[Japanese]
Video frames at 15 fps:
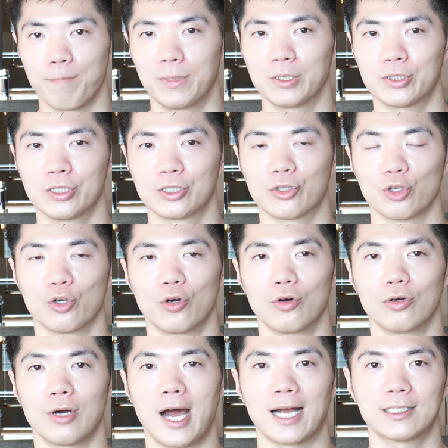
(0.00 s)
要するに
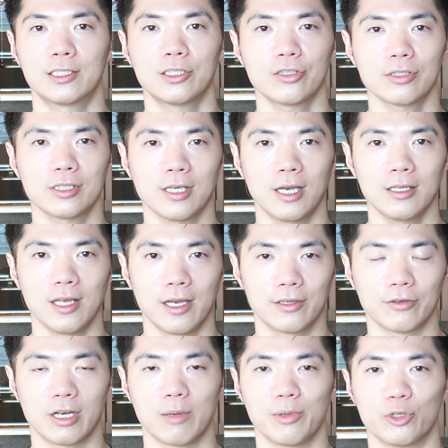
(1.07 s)
80歳代
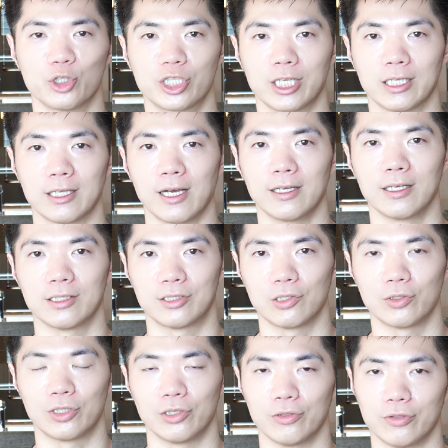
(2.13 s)
のレベルしかないです
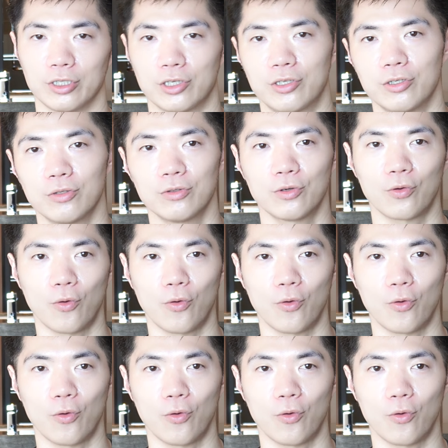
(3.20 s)
よっていうふうに急